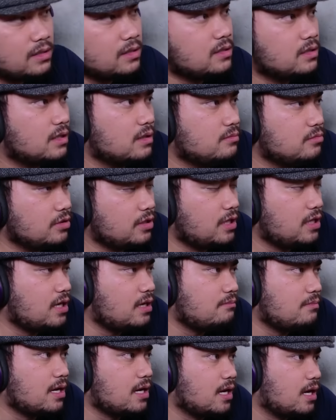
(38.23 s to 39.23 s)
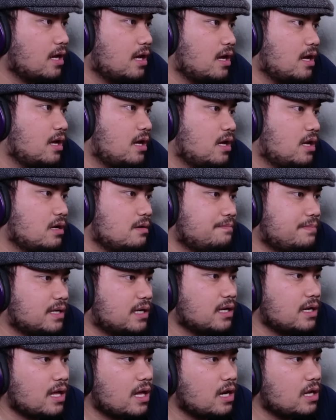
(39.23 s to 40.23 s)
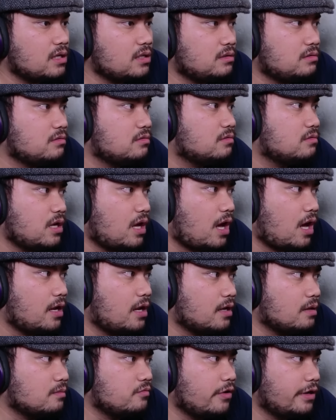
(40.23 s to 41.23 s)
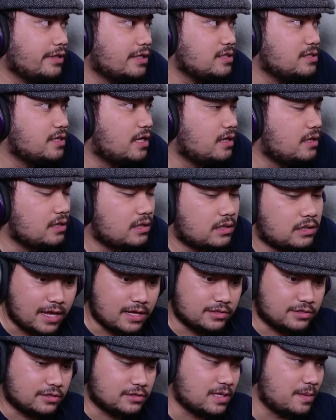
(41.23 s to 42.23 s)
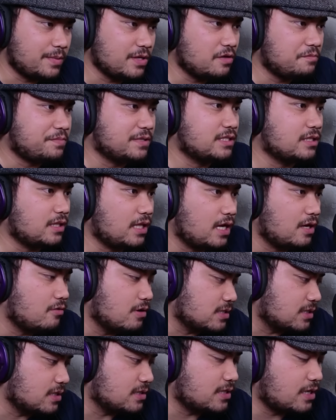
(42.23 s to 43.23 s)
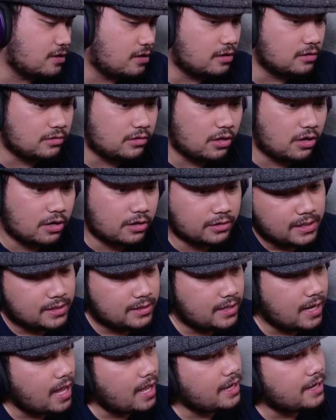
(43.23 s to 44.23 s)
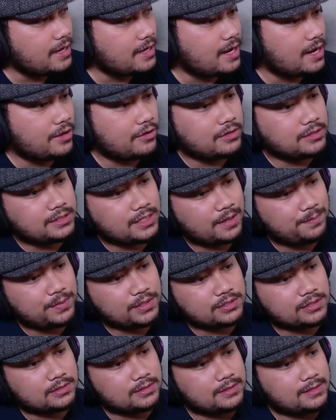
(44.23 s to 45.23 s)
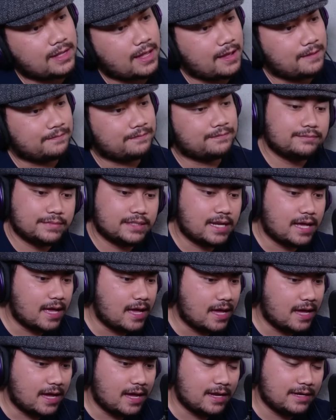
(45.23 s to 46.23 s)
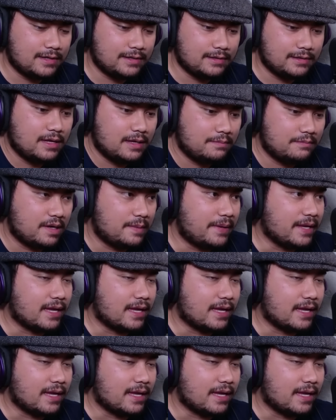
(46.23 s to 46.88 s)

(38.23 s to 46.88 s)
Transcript: kemungkinan bakal perkenalan itu anak buahnya jadi So sampai jumpa setelah gue selesai nonton Dai Nanoji episode 6 dan bye bye